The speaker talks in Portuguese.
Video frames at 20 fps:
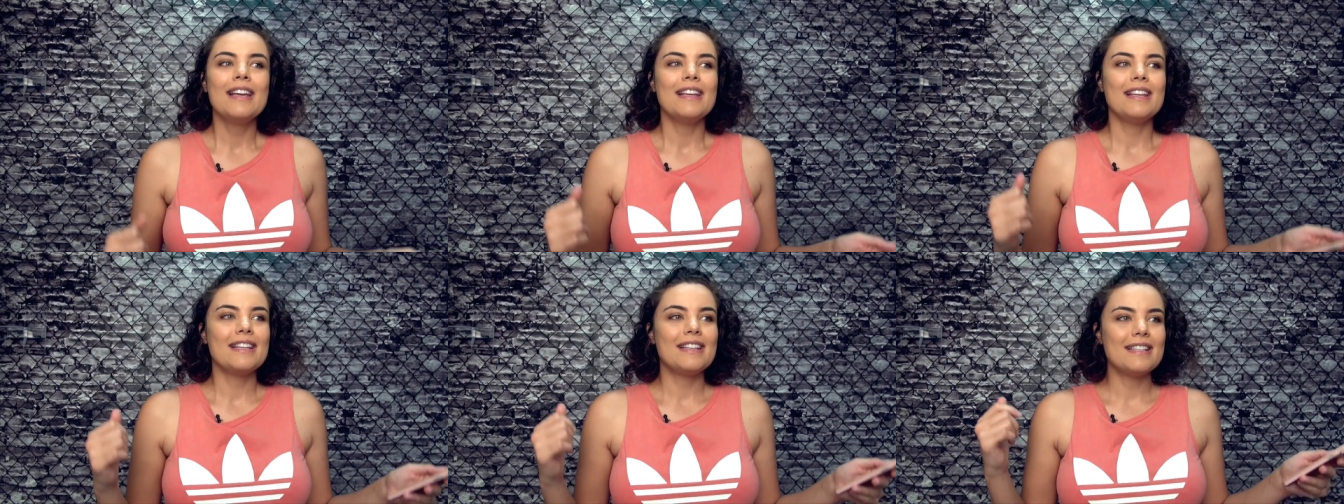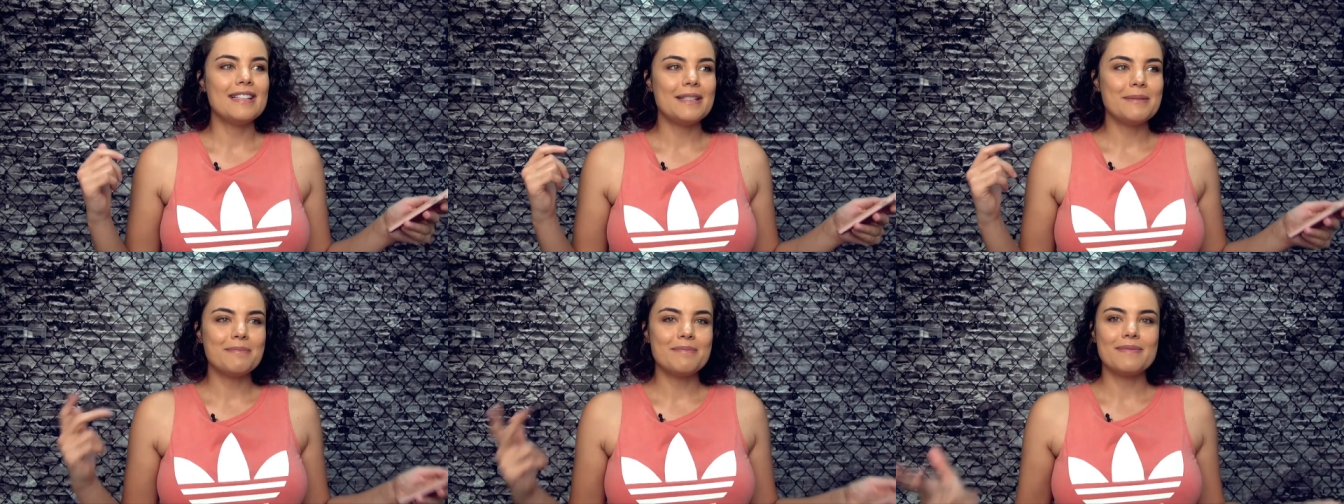e
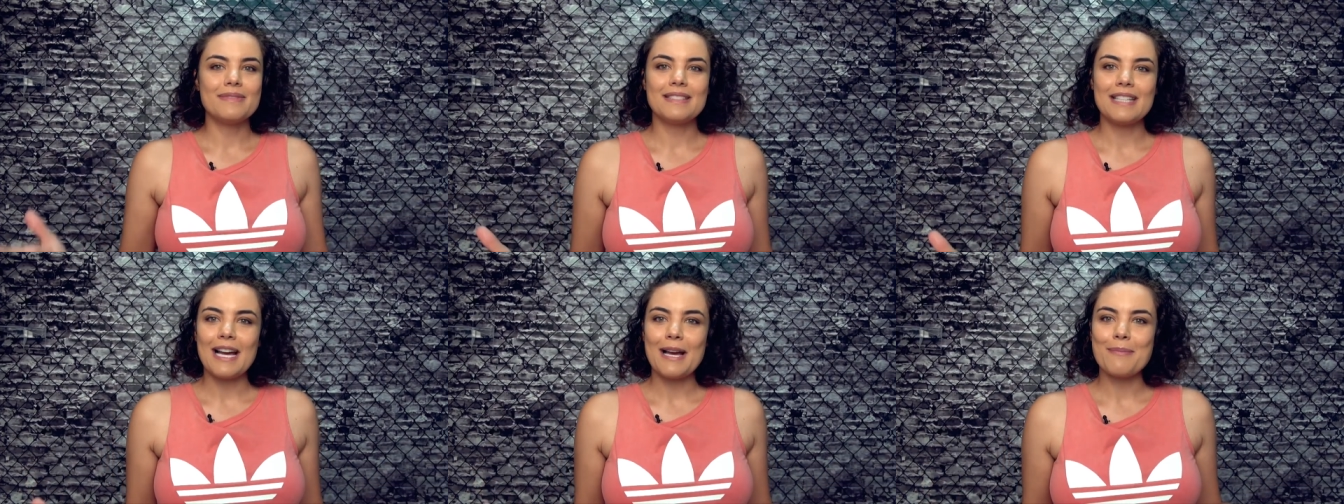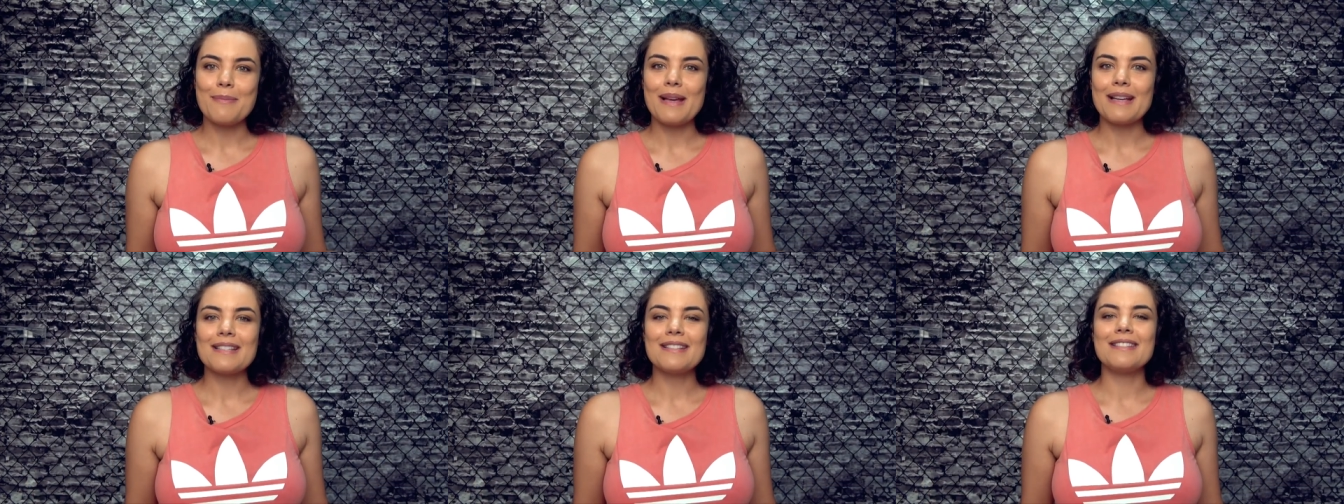que,
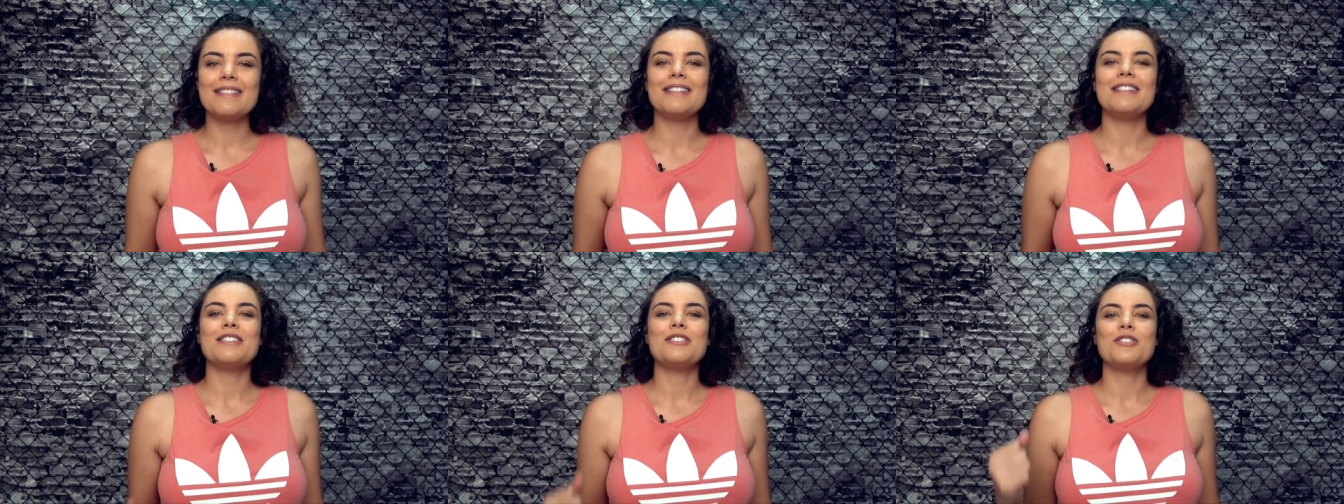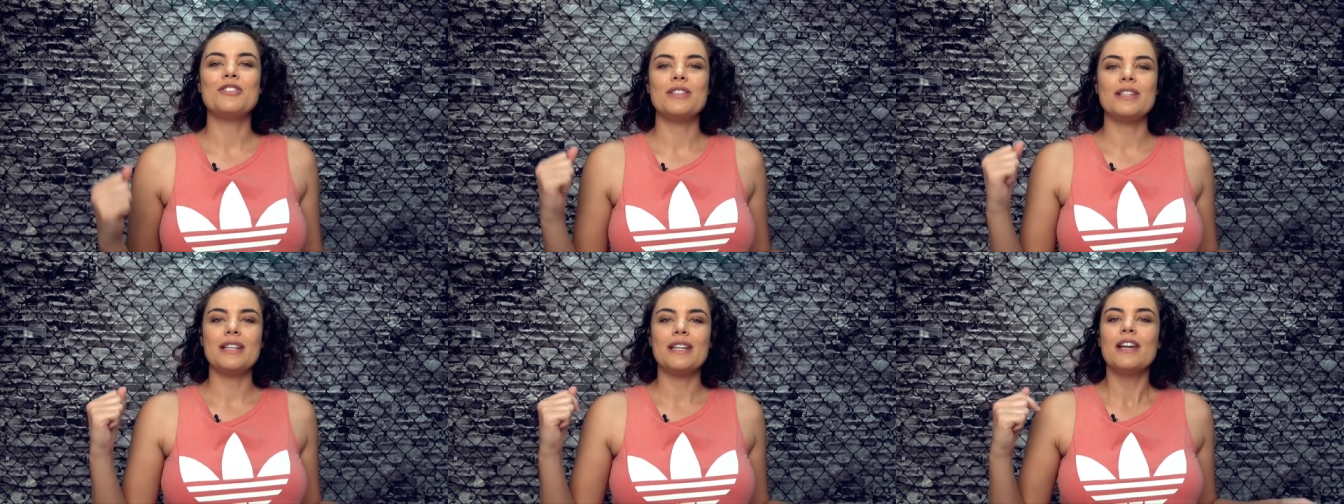sabe,
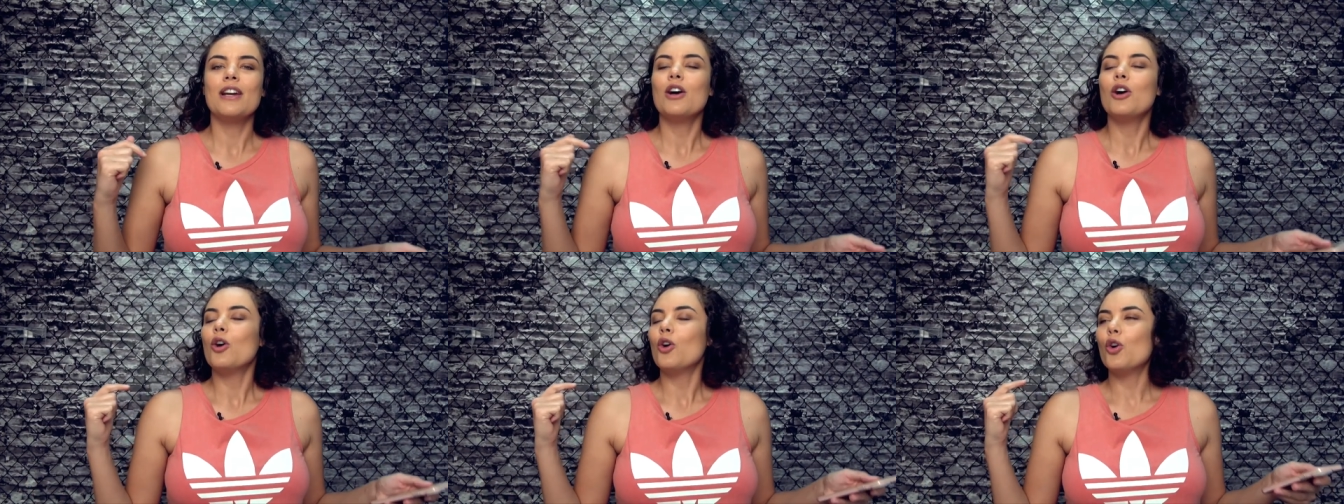assiste,